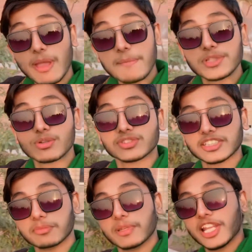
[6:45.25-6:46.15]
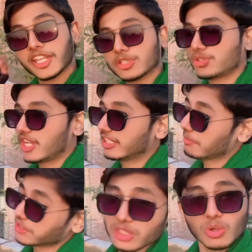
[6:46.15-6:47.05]
मैम शिगुफ्ता से मिलेंगे तो जाएंगे
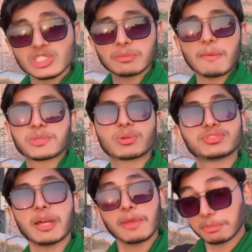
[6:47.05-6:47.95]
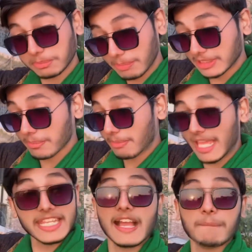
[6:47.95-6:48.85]
पता नहीं कौन सी मैम शिगुफ्ता मैं मतलब
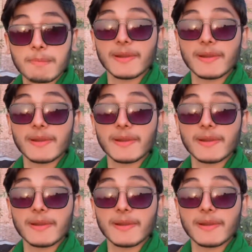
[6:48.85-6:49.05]
मैंने यहाँ पे